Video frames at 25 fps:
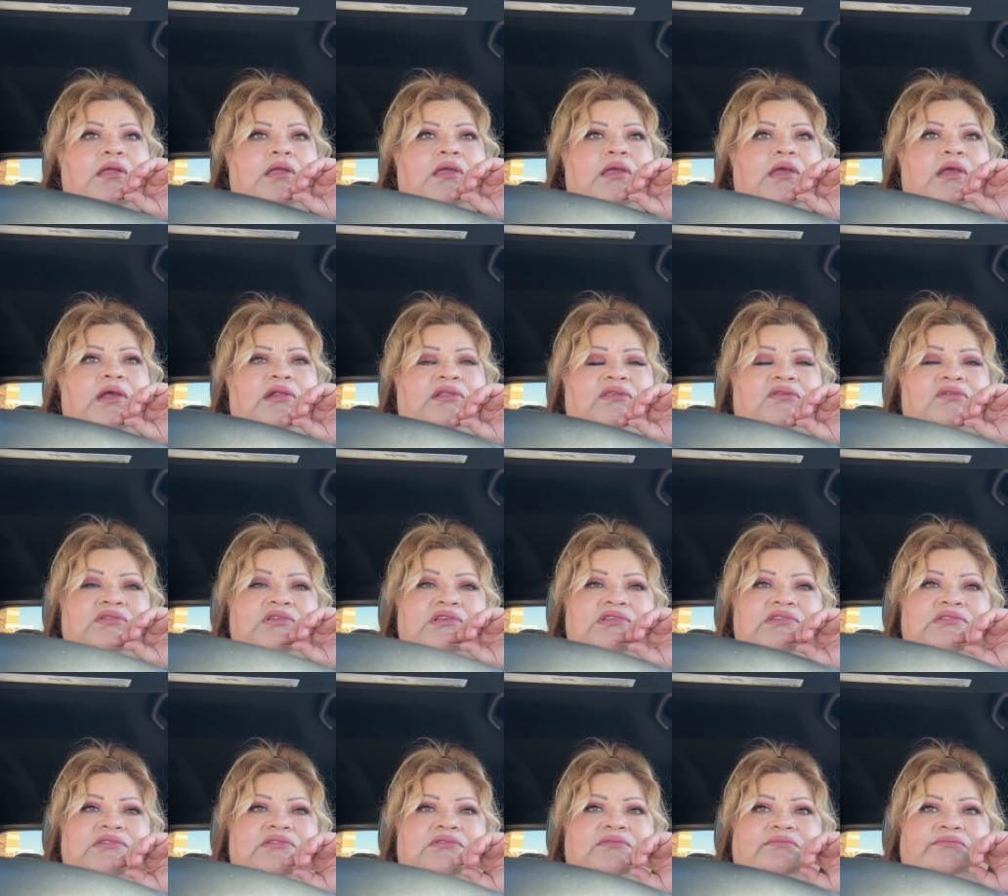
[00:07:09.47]

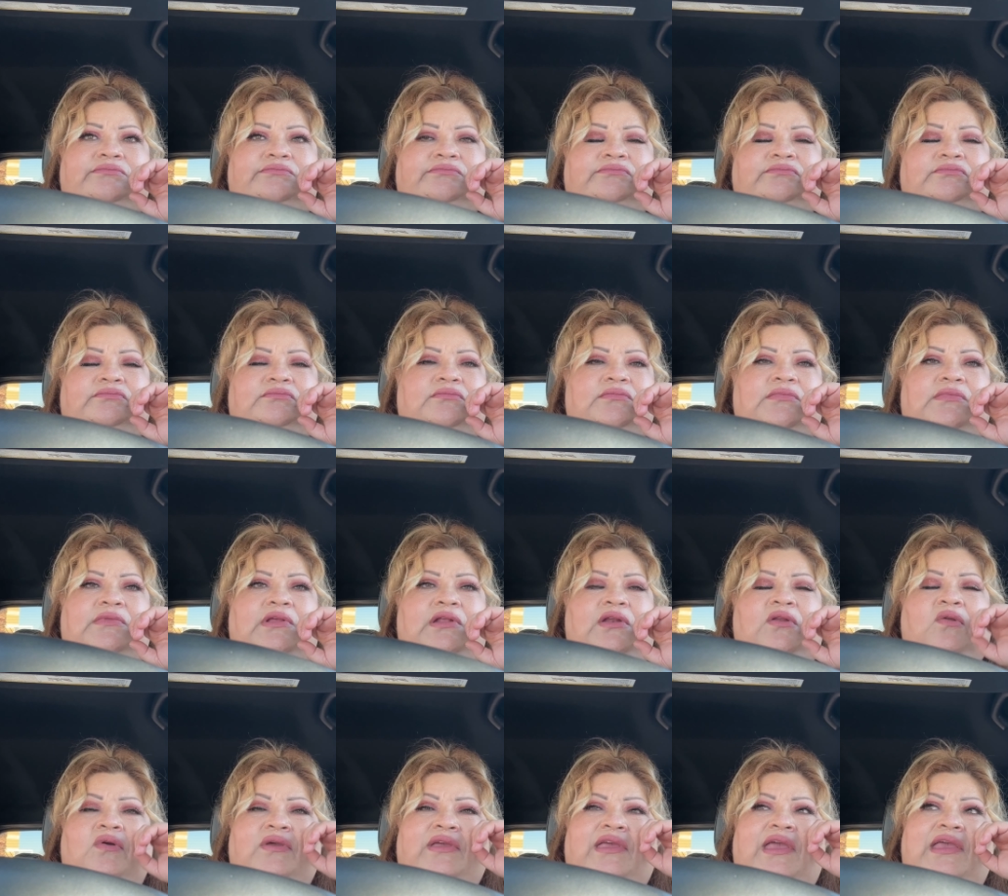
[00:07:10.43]
Entonces,
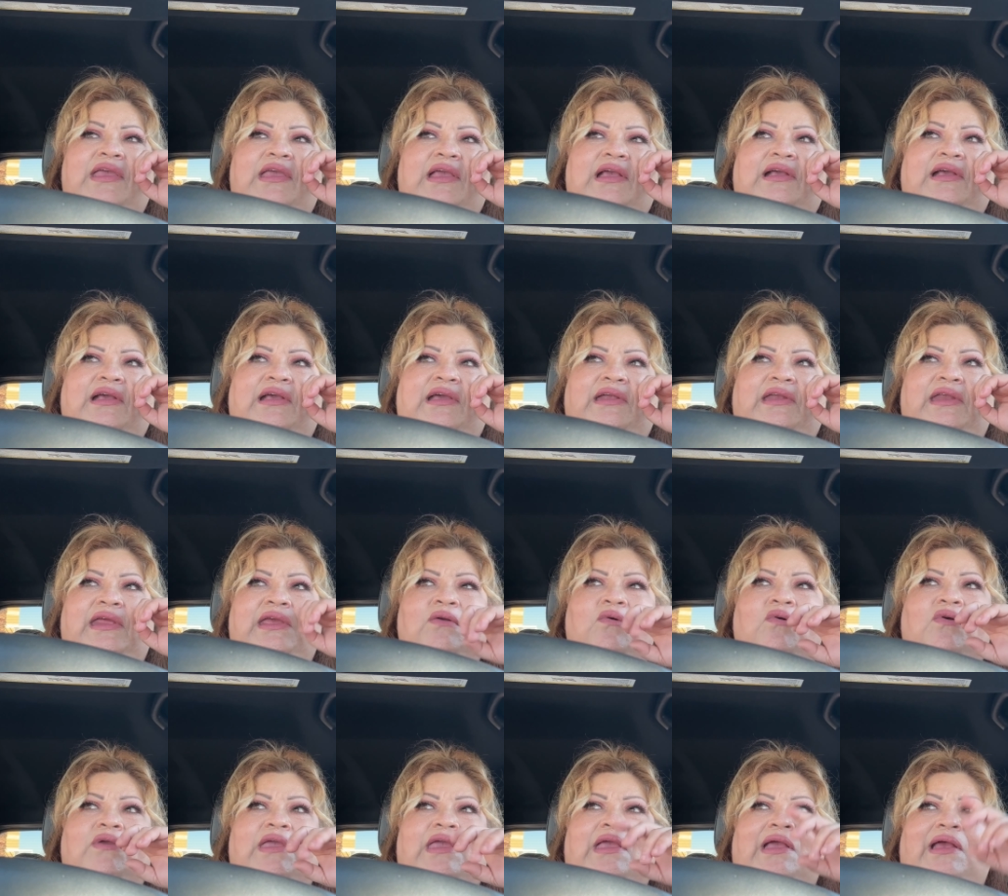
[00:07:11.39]
lo que
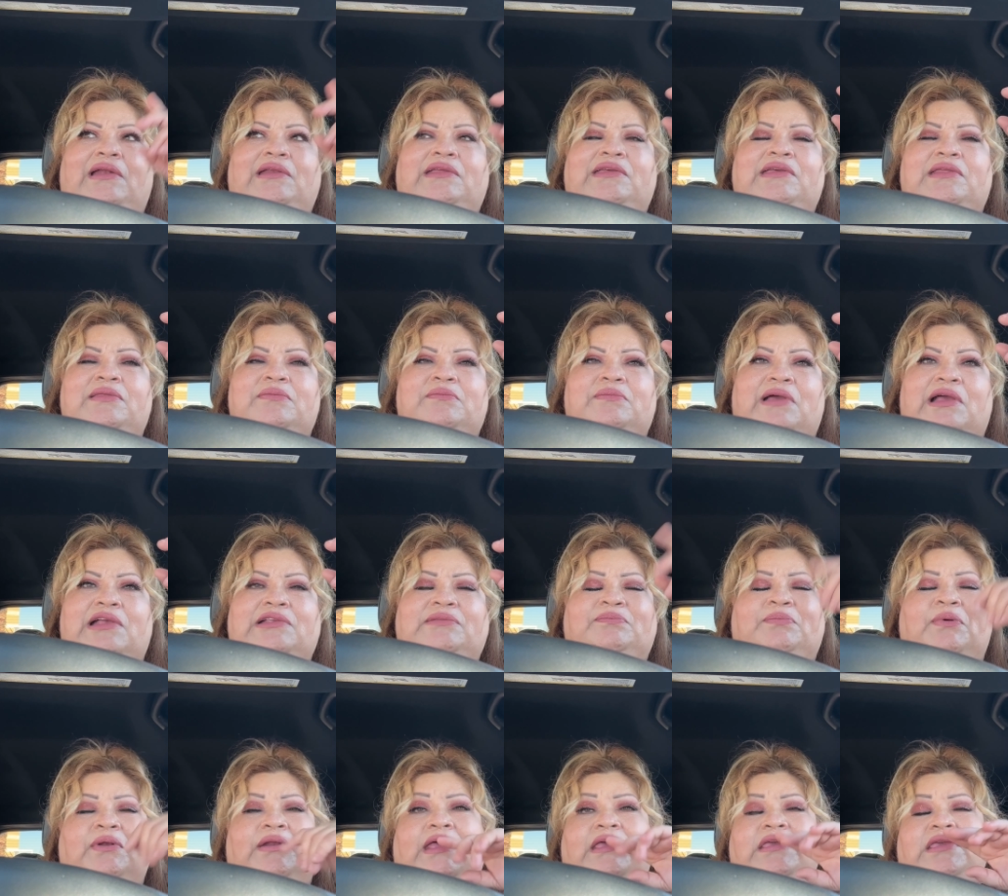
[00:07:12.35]
creo que alguien más,
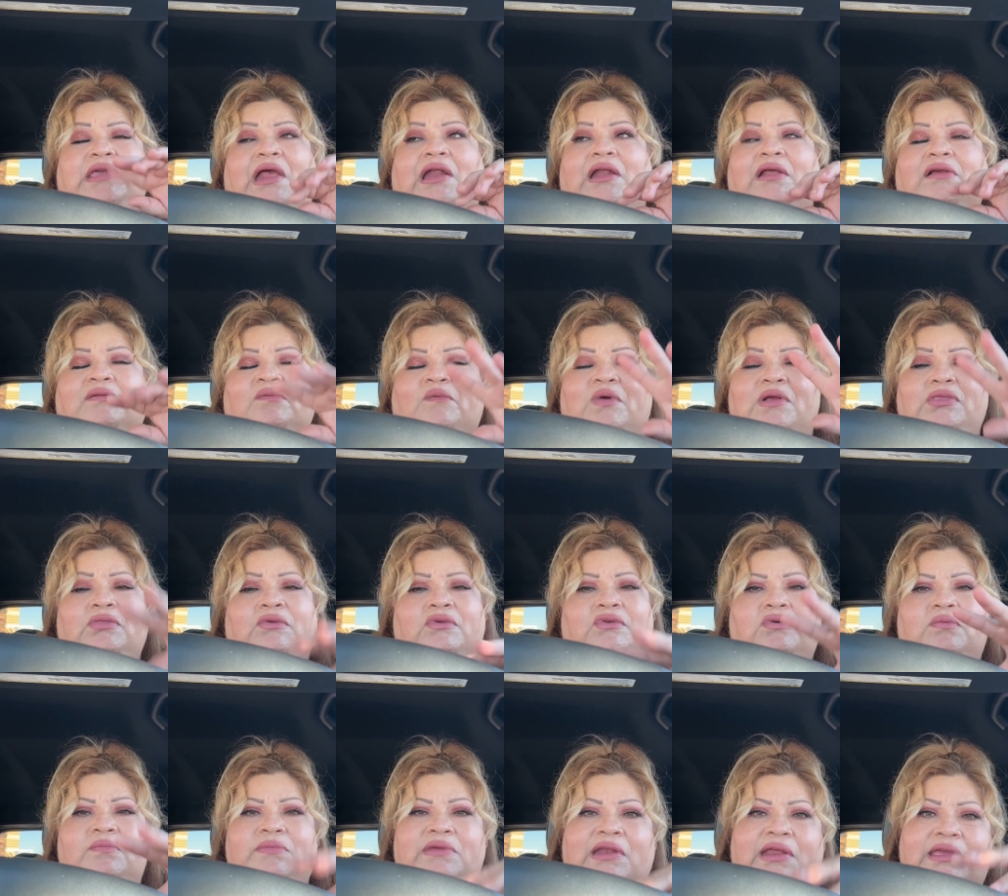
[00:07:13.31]
porque ya cuando
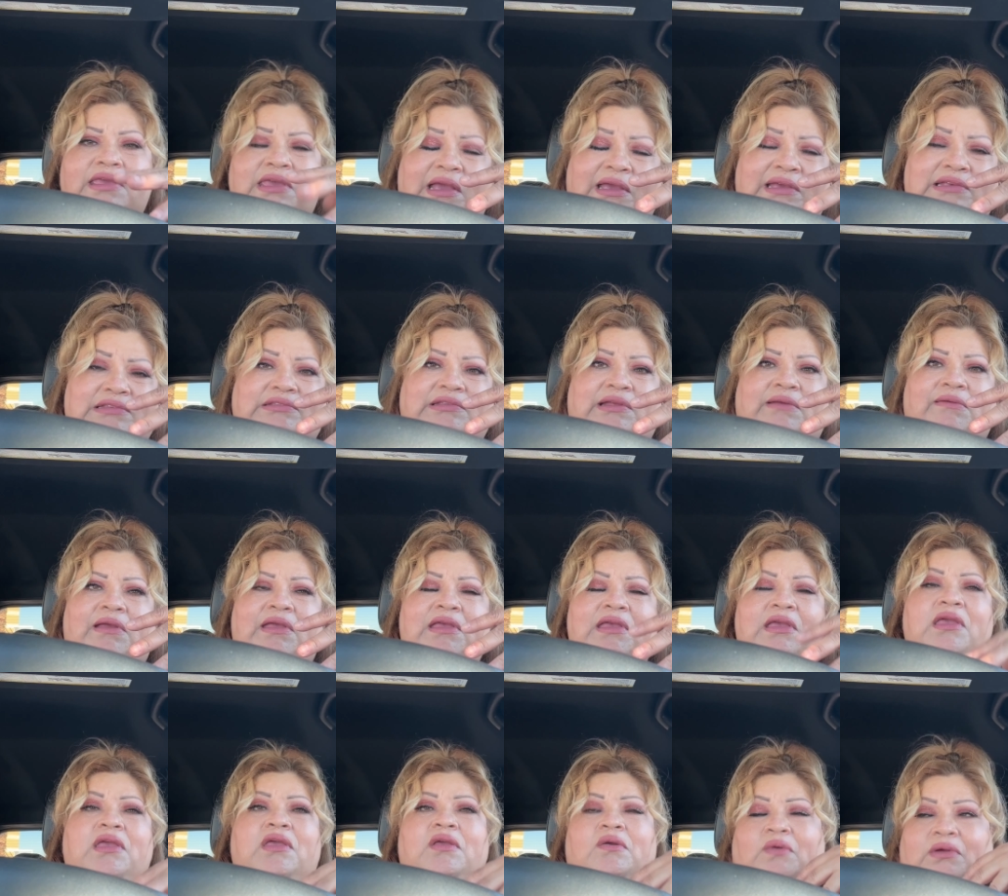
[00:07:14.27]
yo miré ya que estaba,
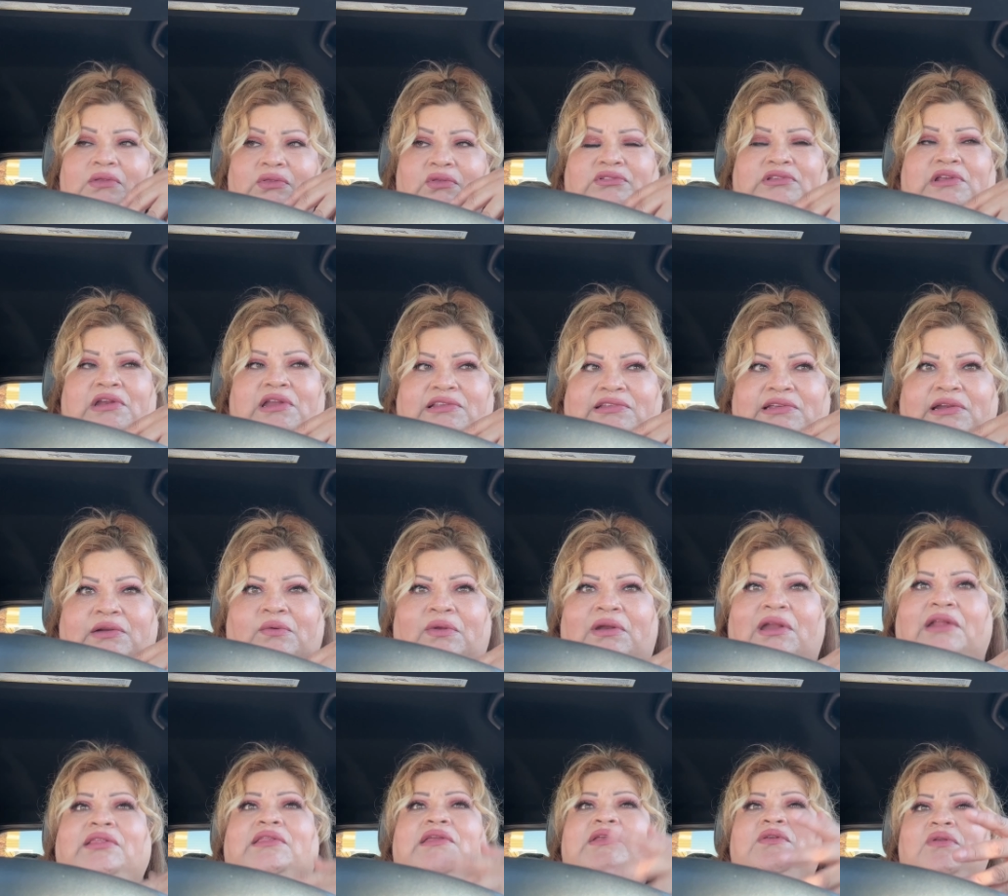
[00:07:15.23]
cuando se le acercó el
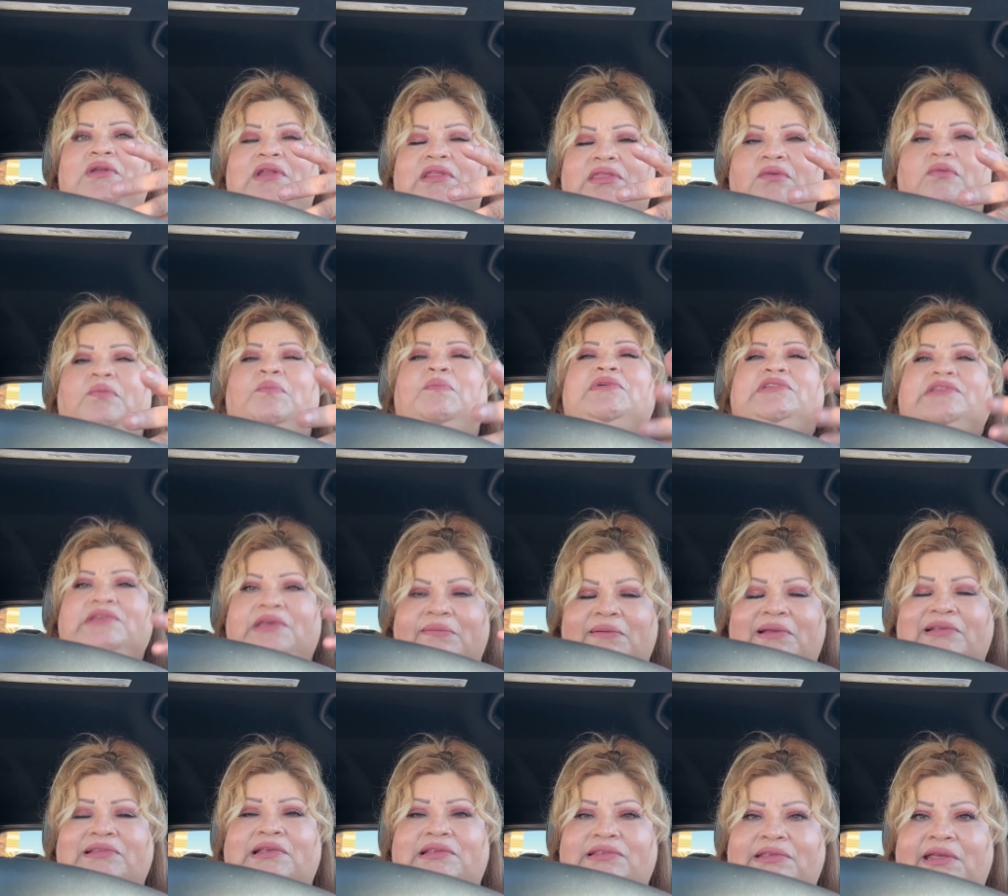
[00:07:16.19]
latino y le dijo, pues, ¿qué
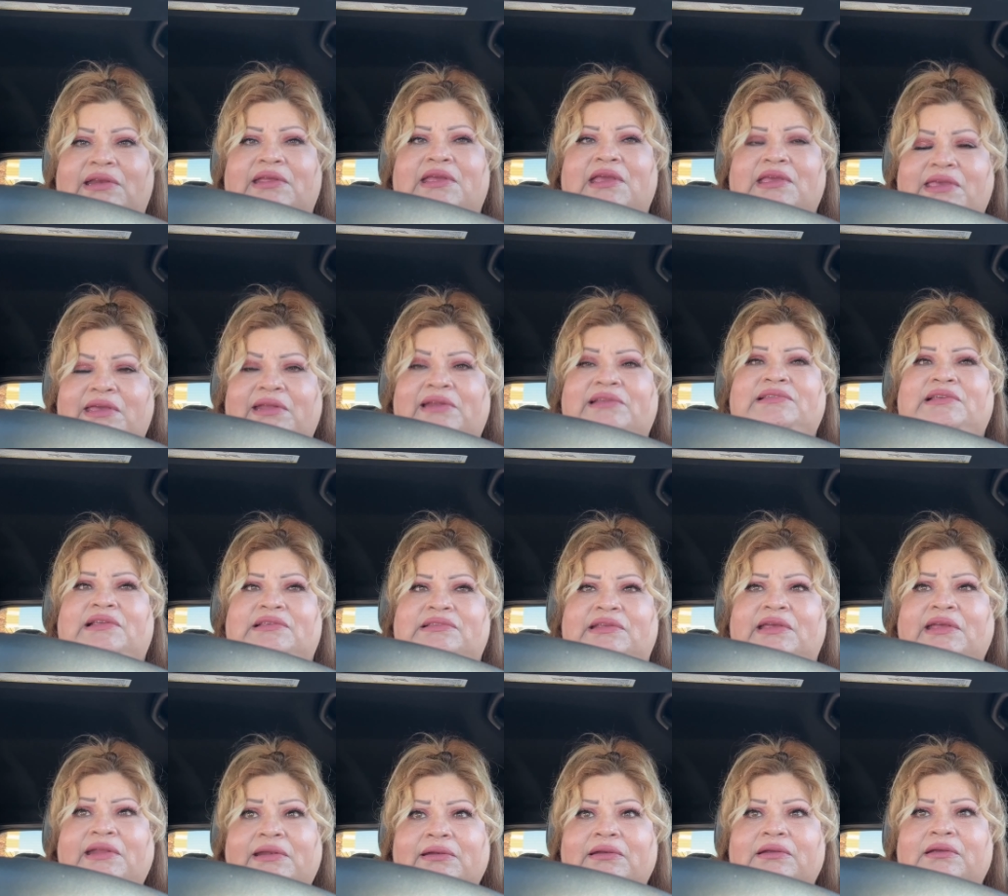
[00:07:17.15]
vas a hacer? ¿Qué quieres
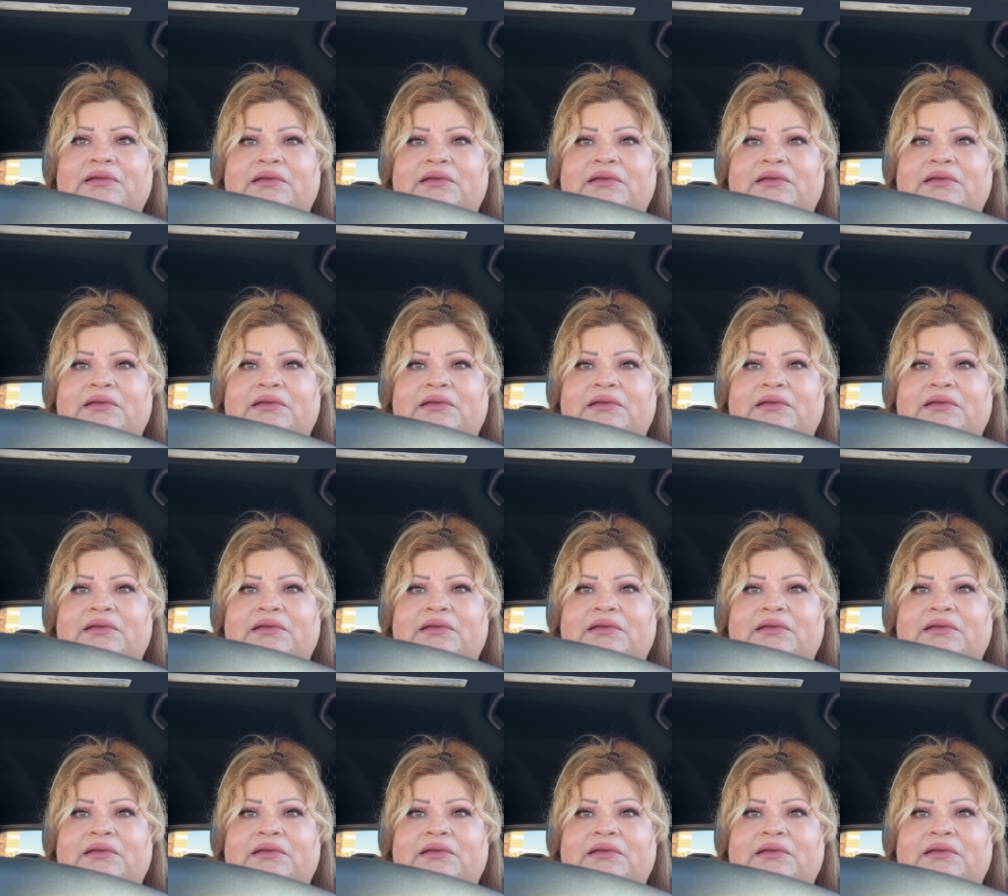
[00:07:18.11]
hacer?